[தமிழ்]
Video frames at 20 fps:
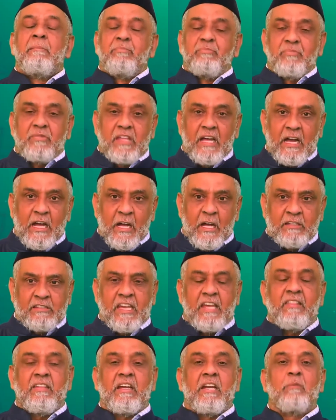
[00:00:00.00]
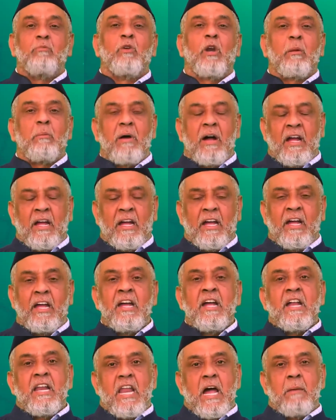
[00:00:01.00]
இந்த செய்திகள் மூலமாக
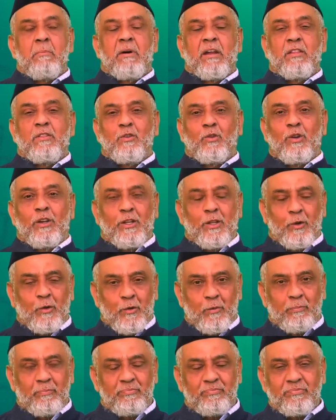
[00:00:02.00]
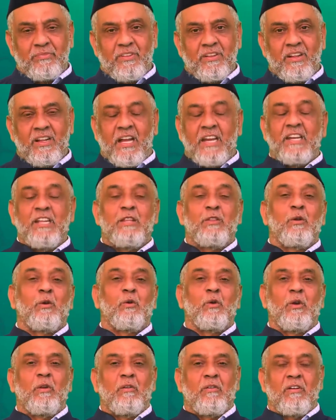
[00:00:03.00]
நாம் அறிந்து கொள்கிறோம்
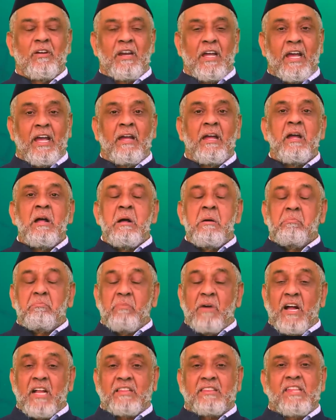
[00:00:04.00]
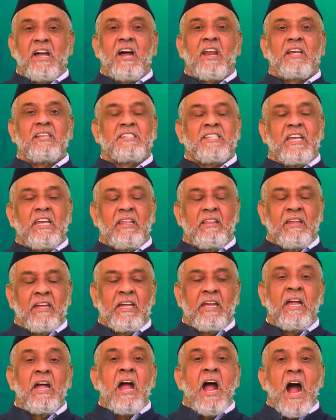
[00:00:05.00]
கண்ணியத்திற்குரியவர்களே மகத்தான செய்தி
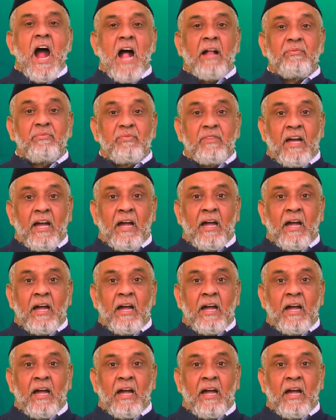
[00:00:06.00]
அந்த